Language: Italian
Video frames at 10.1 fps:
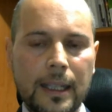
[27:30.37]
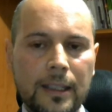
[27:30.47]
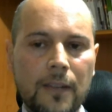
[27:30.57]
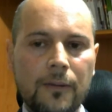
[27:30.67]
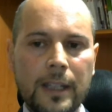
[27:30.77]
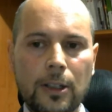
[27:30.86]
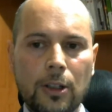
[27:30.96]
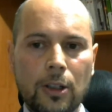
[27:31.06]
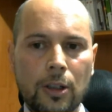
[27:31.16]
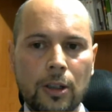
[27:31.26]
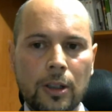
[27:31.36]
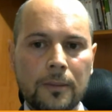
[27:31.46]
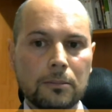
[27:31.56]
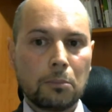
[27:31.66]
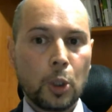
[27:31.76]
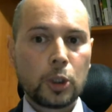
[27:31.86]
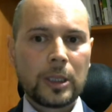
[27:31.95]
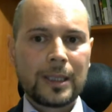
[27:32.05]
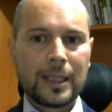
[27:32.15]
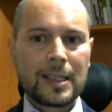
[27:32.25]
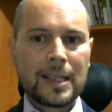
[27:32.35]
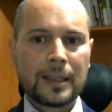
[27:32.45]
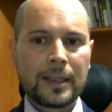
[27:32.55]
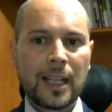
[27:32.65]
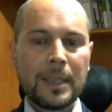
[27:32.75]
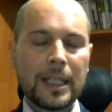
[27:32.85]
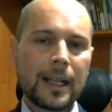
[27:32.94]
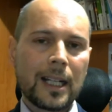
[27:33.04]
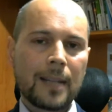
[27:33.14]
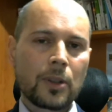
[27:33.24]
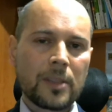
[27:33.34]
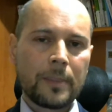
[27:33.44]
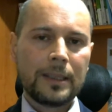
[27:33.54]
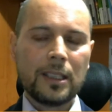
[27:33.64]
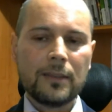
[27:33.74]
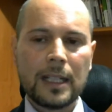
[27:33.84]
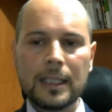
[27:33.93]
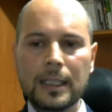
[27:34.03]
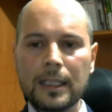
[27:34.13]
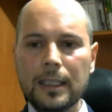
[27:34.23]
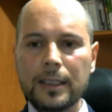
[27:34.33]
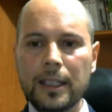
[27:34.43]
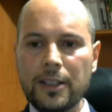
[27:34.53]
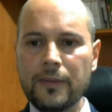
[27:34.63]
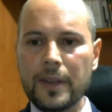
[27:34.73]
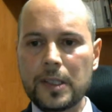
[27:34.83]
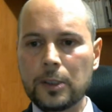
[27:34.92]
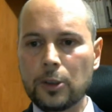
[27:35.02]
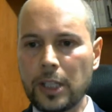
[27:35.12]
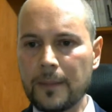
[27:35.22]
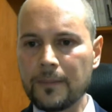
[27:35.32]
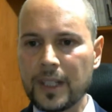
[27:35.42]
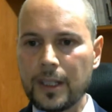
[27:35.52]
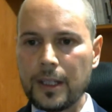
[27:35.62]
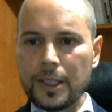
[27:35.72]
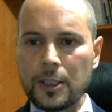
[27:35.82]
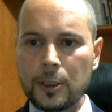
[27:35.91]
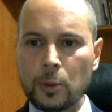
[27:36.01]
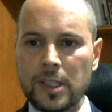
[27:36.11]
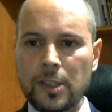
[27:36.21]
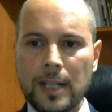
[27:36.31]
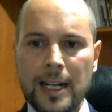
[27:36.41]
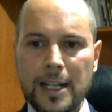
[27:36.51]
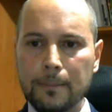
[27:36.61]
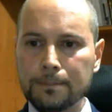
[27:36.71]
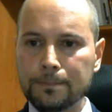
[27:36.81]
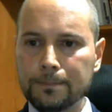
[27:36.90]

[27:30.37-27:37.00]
è davvero molto interessante capire anche la prospettiva degli investitori istituzionali.